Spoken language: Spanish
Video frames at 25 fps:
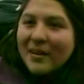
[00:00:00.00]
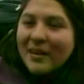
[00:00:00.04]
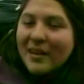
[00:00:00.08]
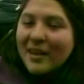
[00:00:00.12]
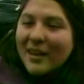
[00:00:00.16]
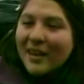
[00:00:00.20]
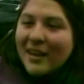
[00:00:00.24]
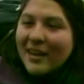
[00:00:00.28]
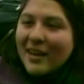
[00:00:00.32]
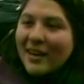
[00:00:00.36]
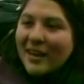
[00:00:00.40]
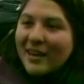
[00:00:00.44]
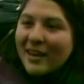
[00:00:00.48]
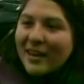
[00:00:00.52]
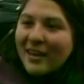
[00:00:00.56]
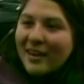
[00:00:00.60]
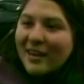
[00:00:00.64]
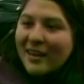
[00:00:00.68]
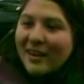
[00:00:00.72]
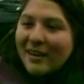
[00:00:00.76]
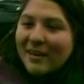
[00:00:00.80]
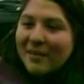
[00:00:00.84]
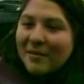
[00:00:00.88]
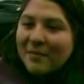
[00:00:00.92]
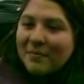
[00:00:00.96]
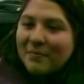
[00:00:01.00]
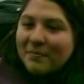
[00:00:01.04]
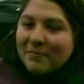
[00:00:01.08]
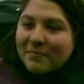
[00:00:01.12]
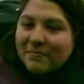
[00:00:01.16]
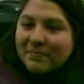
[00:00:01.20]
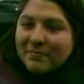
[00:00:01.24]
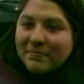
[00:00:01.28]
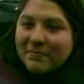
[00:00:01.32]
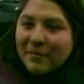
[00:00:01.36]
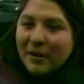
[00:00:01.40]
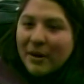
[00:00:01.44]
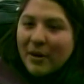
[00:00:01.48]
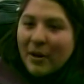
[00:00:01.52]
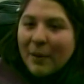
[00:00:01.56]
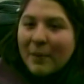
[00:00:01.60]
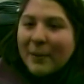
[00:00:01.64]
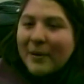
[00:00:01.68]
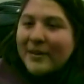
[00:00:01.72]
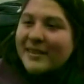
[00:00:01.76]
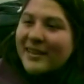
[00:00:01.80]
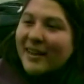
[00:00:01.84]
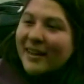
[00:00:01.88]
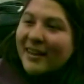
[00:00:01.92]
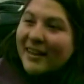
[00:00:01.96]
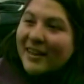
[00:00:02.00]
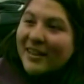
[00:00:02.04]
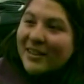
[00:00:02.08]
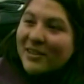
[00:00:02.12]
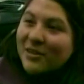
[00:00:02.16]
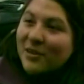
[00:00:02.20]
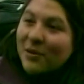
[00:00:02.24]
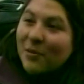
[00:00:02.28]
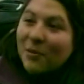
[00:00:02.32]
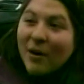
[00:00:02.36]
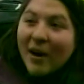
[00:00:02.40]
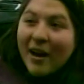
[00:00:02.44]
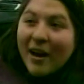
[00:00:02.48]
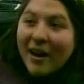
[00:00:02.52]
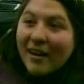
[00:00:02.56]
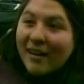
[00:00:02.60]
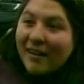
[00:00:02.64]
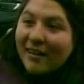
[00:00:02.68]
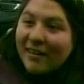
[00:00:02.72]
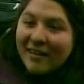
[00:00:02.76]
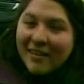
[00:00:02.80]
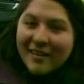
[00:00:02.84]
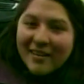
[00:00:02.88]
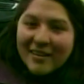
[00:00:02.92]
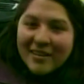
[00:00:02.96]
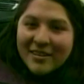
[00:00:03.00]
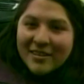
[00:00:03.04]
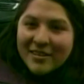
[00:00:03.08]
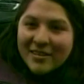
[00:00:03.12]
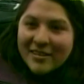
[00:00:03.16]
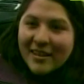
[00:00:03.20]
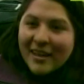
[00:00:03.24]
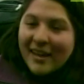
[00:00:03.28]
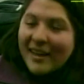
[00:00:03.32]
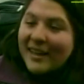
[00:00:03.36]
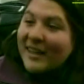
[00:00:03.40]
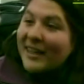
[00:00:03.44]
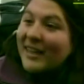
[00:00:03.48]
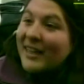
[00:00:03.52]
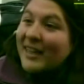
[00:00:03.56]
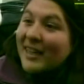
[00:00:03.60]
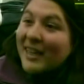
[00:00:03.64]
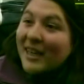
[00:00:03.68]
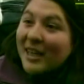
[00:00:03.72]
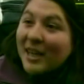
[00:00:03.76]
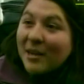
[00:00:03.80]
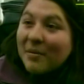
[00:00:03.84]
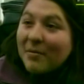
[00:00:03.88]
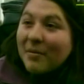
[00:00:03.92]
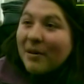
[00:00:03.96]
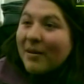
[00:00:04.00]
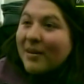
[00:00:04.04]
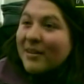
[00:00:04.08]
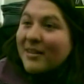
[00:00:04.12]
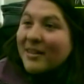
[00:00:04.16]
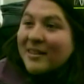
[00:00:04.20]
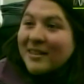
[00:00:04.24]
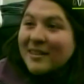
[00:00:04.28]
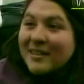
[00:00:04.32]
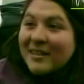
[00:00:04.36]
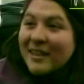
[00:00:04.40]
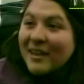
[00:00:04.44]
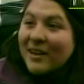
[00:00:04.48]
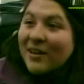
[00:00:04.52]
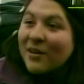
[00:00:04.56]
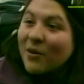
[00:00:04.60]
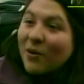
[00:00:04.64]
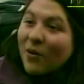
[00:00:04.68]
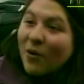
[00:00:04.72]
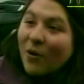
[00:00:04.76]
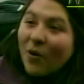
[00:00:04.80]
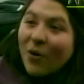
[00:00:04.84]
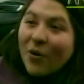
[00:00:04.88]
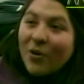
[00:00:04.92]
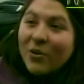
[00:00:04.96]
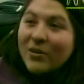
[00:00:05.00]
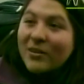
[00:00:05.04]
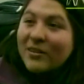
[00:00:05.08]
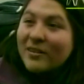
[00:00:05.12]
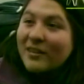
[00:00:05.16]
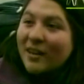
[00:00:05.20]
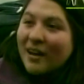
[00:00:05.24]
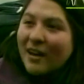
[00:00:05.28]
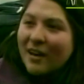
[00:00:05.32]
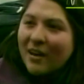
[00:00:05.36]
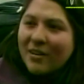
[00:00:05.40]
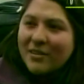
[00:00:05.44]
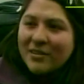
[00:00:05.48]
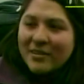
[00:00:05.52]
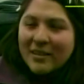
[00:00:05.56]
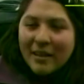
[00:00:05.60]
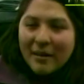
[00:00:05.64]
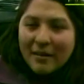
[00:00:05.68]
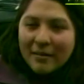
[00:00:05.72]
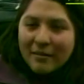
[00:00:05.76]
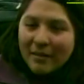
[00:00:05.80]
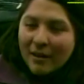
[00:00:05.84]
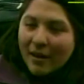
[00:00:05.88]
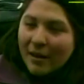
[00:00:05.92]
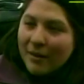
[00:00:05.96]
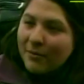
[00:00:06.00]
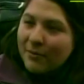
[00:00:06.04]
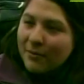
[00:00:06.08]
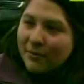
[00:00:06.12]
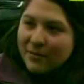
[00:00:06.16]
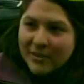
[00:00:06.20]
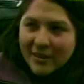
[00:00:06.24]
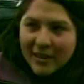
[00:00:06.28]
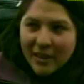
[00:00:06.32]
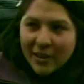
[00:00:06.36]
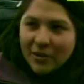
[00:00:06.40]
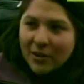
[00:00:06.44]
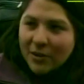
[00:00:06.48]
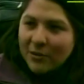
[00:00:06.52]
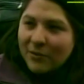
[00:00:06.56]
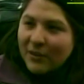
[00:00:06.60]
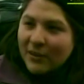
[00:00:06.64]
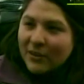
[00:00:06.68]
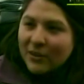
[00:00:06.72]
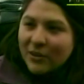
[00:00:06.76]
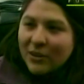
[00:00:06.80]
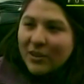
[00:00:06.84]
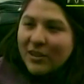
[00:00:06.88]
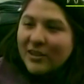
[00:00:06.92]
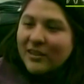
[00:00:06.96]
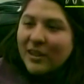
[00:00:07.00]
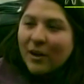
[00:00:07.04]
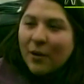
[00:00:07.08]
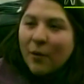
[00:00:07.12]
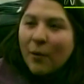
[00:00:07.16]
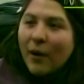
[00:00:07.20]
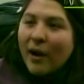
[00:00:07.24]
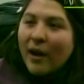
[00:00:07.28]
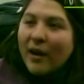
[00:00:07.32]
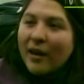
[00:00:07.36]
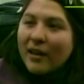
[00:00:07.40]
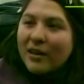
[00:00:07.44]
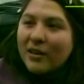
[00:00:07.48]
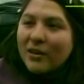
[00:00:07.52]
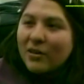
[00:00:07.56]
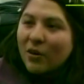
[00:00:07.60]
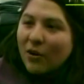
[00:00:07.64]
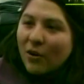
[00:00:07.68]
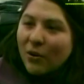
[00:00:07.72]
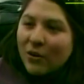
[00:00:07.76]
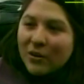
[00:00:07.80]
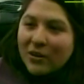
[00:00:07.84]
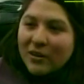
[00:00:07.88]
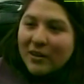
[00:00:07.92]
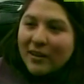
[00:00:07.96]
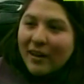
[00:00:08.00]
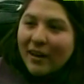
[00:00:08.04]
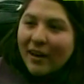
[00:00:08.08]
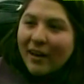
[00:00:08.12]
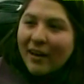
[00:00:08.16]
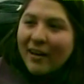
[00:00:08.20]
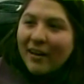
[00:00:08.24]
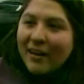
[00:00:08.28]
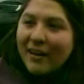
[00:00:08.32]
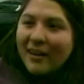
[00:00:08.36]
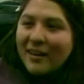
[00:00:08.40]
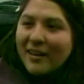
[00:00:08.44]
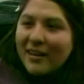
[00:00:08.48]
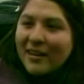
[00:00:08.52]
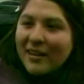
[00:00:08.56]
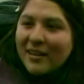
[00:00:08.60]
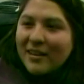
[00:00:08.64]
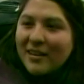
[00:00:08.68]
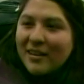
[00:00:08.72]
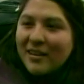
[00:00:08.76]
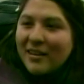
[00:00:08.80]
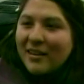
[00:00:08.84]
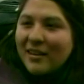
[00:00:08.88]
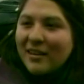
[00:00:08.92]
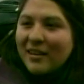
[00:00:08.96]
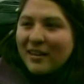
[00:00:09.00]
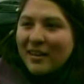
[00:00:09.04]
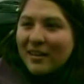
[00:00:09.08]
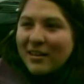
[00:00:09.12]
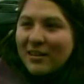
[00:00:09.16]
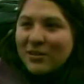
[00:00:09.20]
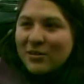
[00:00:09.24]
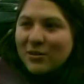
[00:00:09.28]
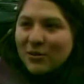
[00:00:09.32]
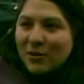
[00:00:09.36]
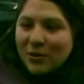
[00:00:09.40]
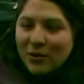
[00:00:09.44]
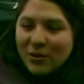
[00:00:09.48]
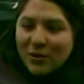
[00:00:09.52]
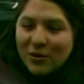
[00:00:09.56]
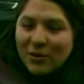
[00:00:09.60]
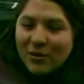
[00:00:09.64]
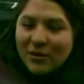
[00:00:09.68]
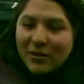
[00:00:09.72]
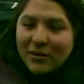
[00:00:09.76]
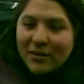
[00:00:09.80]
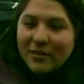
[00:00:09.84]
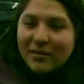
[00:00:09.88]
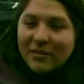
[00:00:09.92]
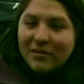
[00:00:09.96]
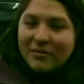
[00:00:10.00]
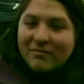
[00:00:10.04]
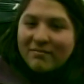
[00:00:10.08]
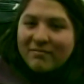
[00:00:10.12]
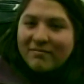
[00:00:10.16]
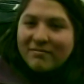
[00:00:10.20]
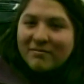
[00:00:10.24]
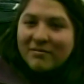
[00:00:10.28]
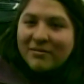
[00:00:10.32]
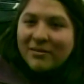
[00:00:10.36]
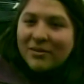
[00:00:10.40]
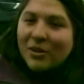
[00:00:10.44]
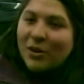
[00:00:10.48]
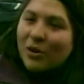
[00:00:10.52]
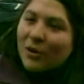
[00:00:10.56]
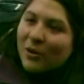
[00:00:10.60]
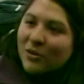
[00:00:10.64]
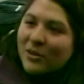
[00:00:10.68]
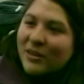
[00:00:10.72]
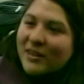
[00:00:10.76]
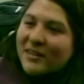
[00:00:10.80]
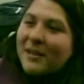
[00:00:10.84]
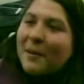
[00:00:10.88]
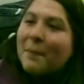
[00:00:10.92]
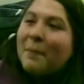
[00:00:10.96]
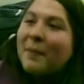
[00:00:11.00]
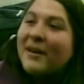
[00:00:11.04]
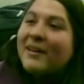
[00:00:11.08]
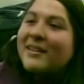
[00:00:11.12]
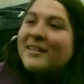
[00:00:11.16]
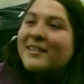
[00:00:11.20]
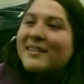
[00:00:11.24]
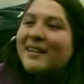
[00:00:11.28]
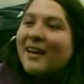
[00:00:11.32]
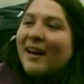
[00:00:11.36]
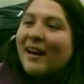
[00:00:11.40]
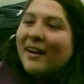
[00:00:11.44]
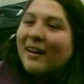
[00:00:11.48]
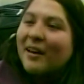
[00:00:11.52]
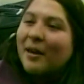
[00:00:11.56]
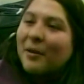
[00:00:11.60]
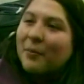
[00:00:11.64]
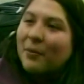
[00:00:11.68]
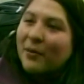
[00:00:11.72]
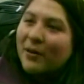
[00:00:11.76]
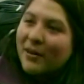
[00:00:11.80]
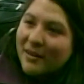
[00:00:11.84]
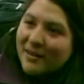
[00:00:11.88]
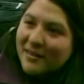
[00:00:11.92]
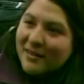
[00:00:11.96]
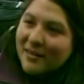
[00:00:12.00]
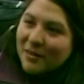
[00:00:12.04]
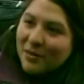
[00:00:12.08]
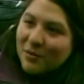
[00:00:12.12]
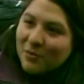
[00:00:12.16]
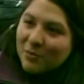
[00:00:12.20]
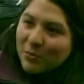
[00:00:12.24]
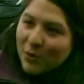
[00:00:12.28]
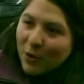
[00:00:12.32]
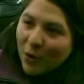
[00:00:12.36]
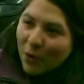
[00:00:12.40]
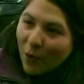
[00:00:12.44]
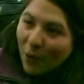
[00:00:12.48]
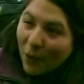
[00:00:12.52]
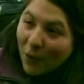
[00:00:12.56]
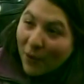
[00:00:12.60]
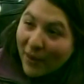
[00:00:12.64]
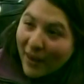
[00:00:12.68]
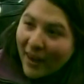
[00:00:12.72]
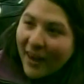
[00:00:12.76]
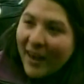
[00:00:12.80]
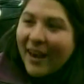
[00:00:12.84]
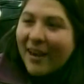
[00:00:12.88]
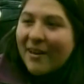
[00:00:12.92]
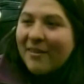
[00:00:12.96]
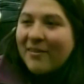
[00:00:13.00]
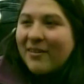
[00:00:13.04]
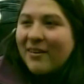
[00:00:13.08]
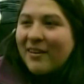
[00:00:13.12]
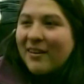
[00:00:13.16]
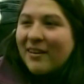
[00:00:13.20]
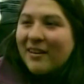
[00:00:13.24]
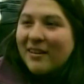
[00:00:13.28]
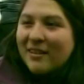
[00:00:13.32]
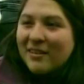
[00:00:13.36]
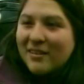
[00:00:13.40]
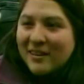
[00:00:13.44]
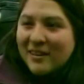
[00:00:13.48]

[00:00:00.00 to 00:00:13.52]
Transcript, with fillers: Y pero a pesar de eso igual, o sea, el clima a veces está en contra, o sea, hay ciertos factores que juegan en contra y eso nos hace pensar que puede estar un poco débil,